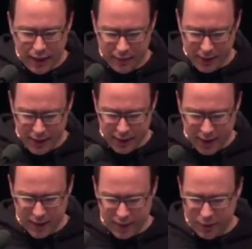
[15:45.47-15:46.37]
Nicht jeder
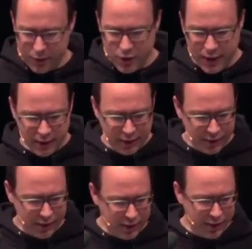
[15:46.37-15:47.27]
hatte das
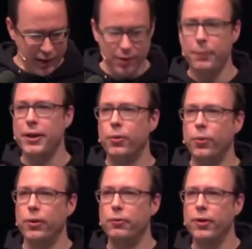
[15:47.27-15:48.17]
verstanden. Äh, Hans-Peter
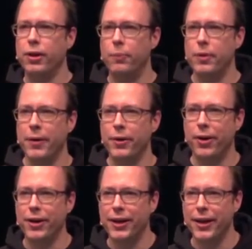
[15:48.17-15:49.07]
Uhl glaubt immer noch,